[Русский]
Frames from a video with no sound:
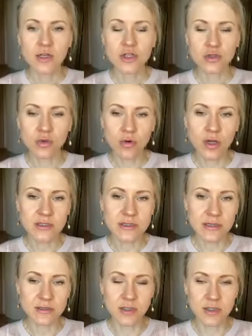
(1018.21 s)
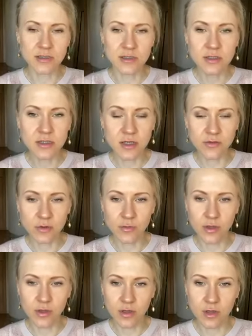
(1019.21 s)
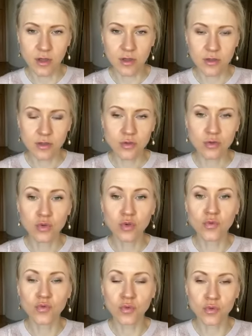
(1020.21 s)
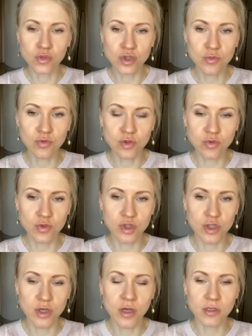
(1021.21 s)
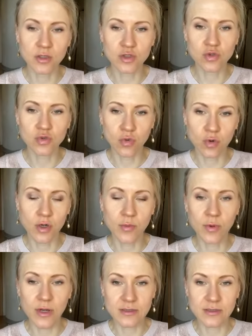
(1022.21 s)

Что касается растительного белка, то в лучшем случае это 40%.